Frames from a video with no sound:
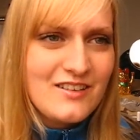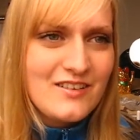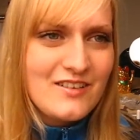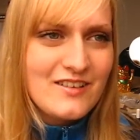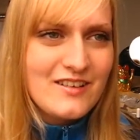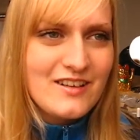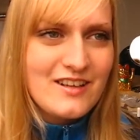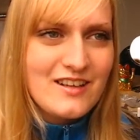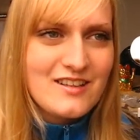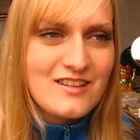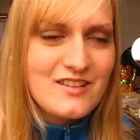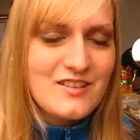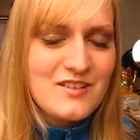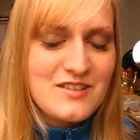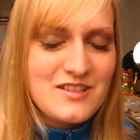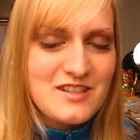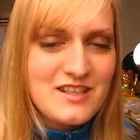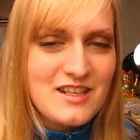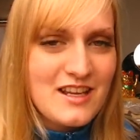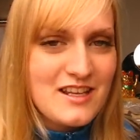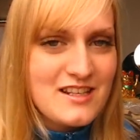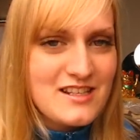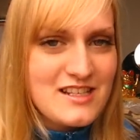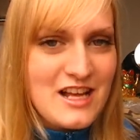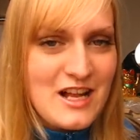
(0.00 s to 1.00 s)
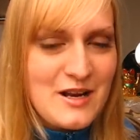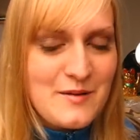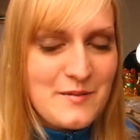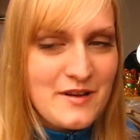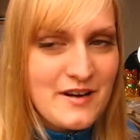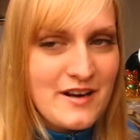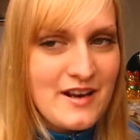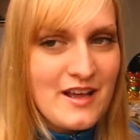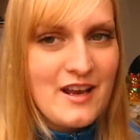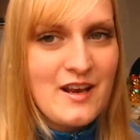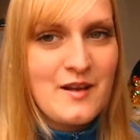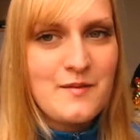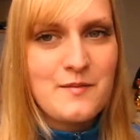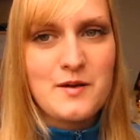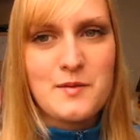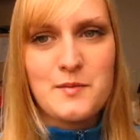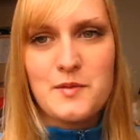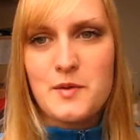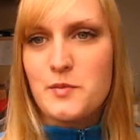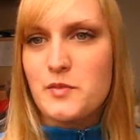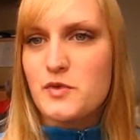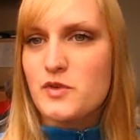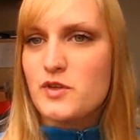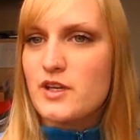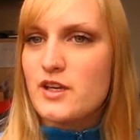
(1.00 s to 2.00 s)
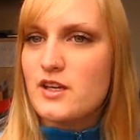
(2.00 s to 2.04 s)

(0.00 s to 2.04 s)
Und das hört sich jetzt albern an, aber man muss